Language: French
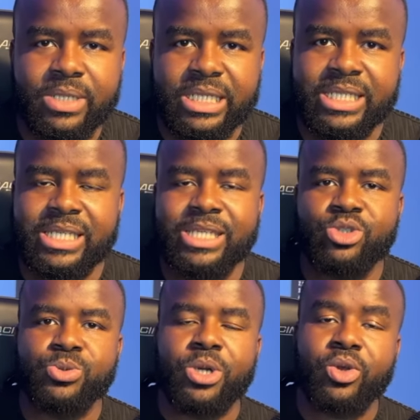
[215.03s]
Si
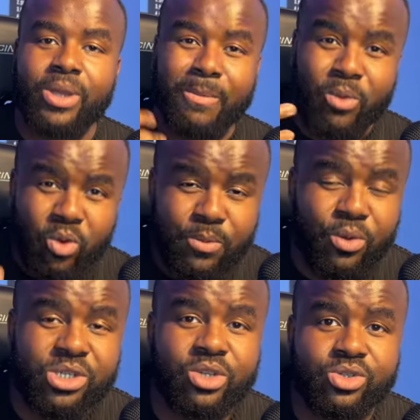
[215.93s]
tu vois qu'il y a beaucoup de
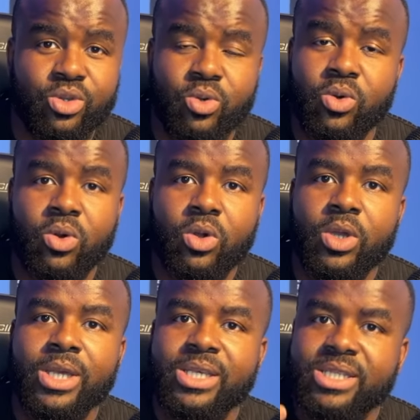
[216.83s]
projets dans ce cours,
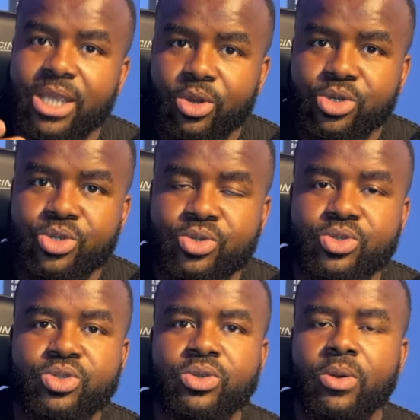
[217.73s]
c'est quelque
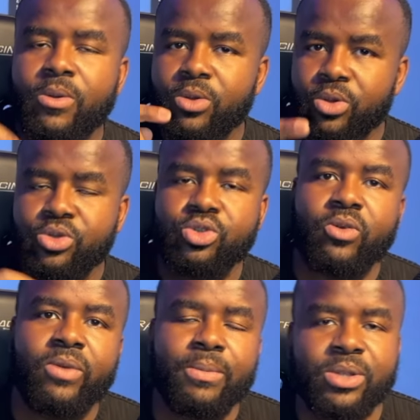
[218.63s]
chose que tu
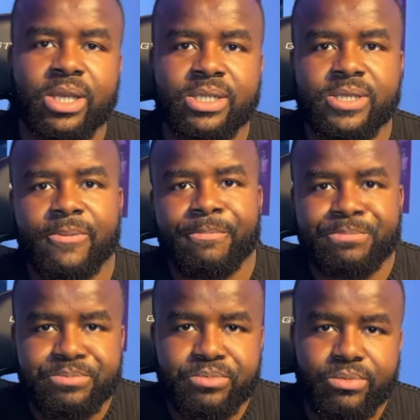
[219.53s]
devrais peut-être
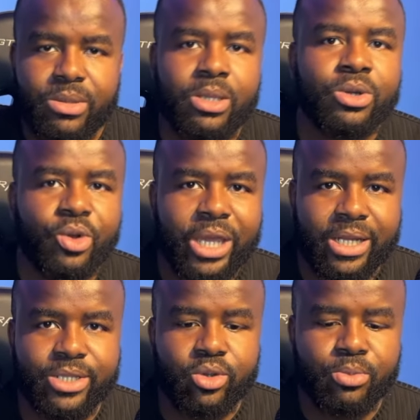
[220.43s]

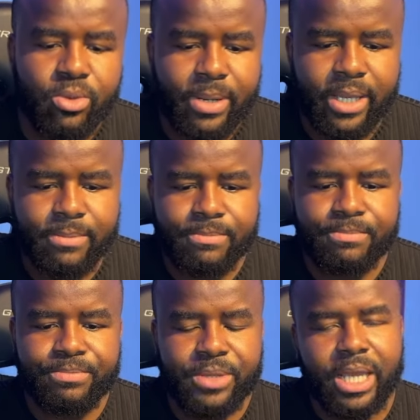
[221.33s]
regarder de plus près
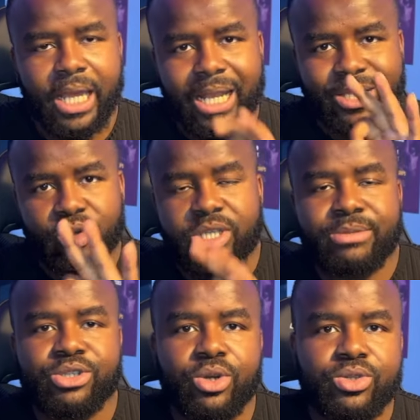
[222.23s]
troisième
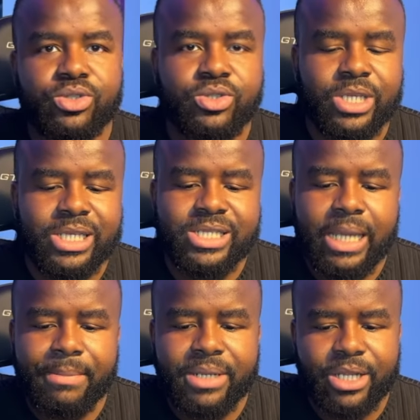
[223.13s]
chose, c'est
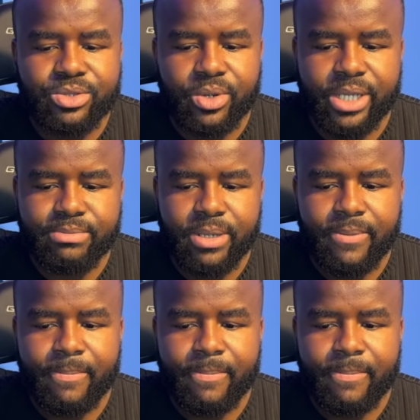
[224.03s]
apprendre à ton rythme.